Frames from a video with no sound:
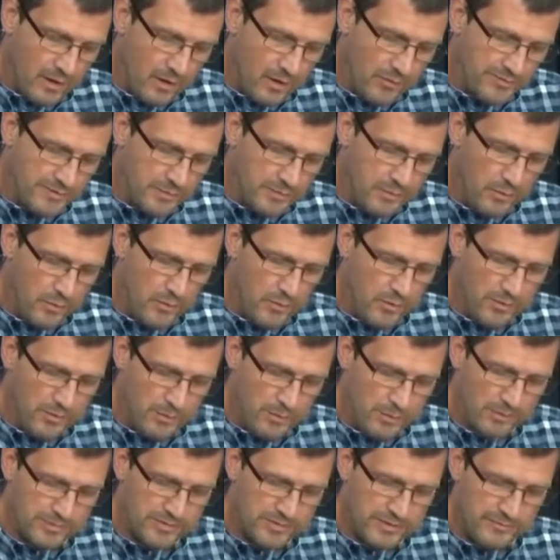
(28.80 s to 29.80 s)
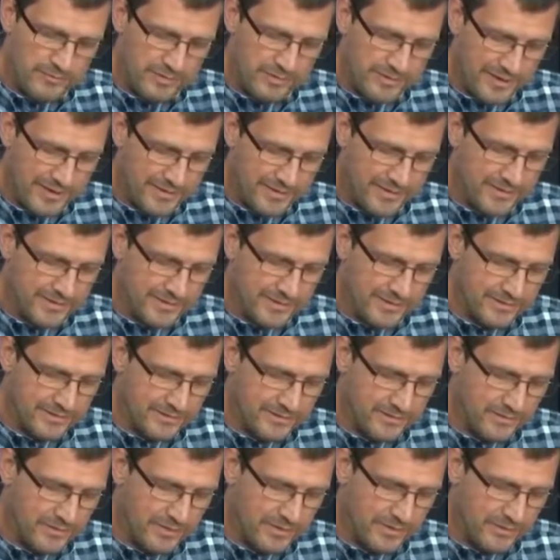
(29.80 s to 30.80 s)
Auf dem Höhepunkt der
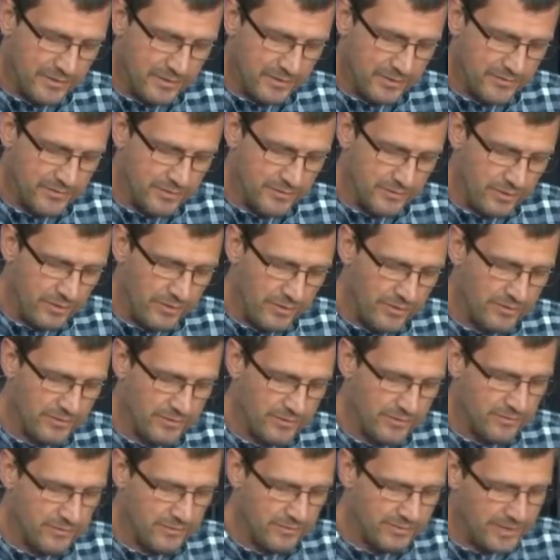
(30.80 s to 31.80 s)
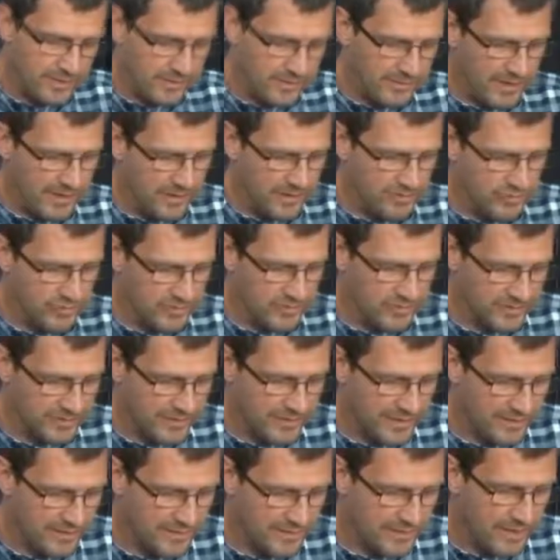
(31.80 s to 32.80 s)
Finanzkrise 2009, das wurde eben gerade schon
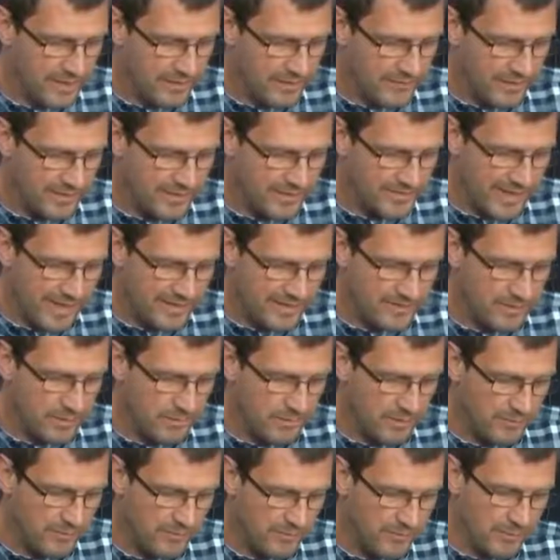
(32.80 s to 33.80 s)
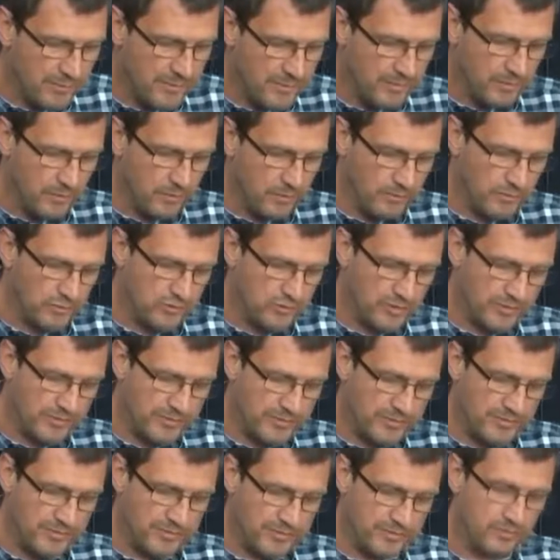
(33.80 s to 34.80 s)
gesagt, waren es 1,4 Millionen
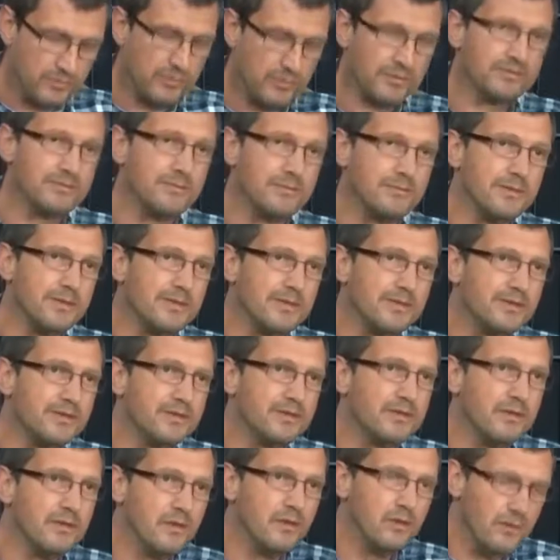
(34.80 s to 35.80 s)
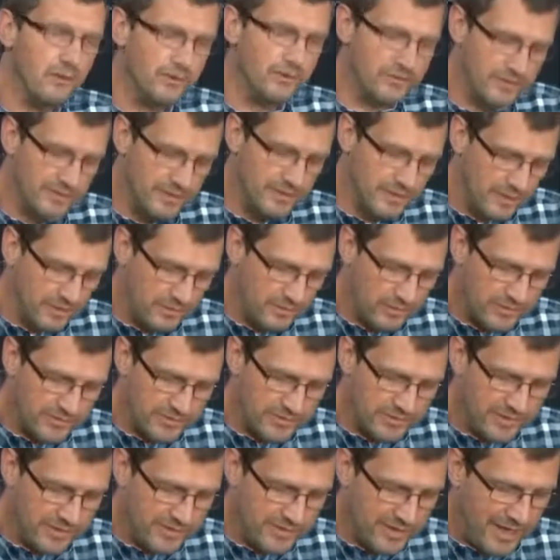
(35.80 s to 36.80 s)
Beschäftigte in Kurzarbeit. Und
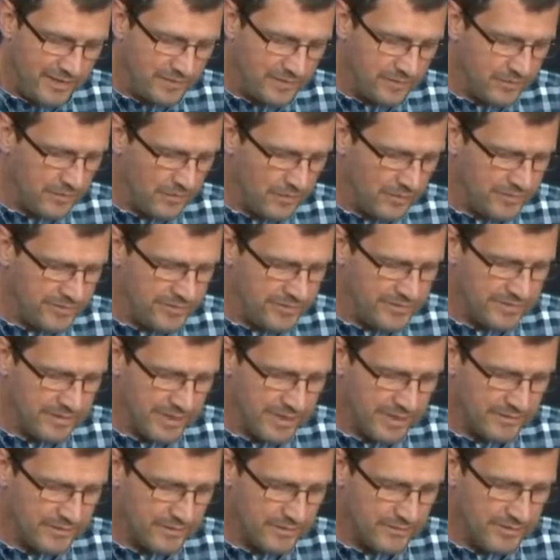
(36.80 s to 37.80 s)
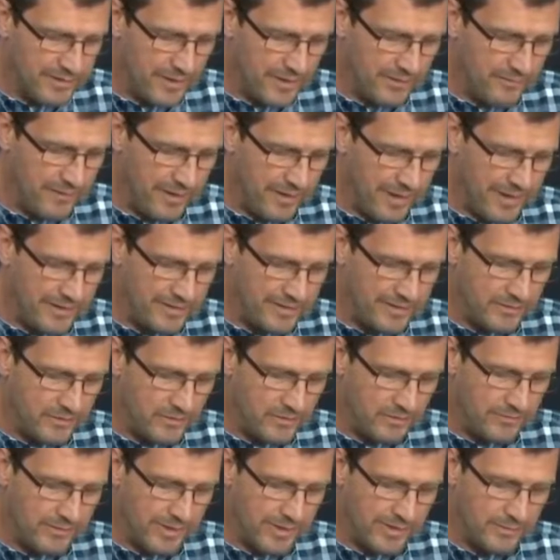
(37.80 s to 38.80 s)
1991 nach der
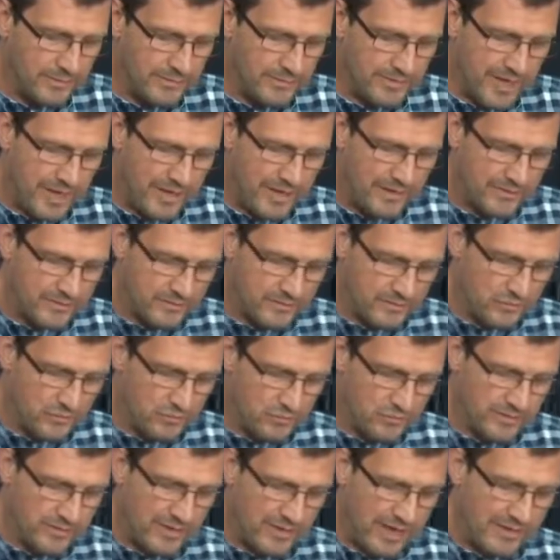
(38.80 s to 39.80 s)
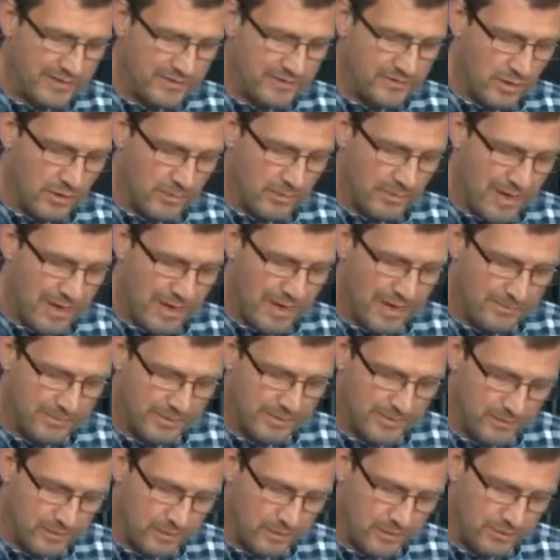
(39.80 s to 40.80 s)
Wiedervereinigung waren im Jahresdurchschnitt 1,8
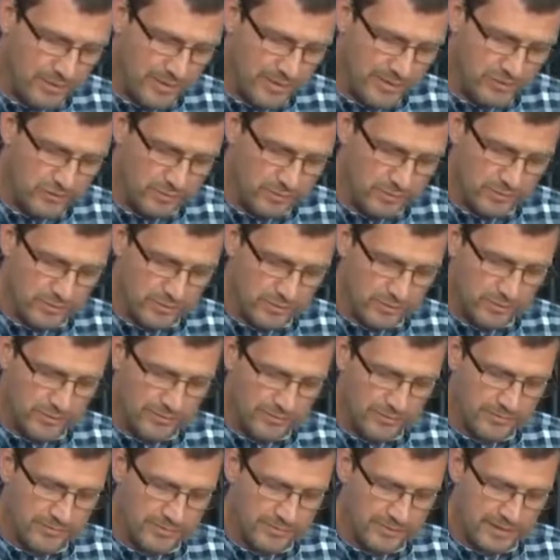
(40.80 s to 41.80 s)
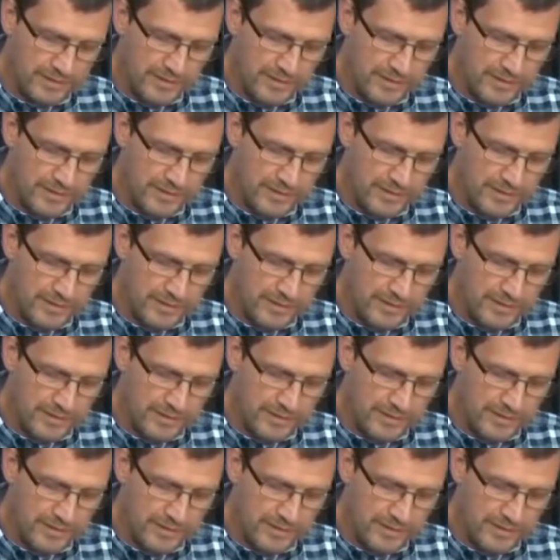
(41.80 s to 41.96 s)
Millionen Menschen betroffen.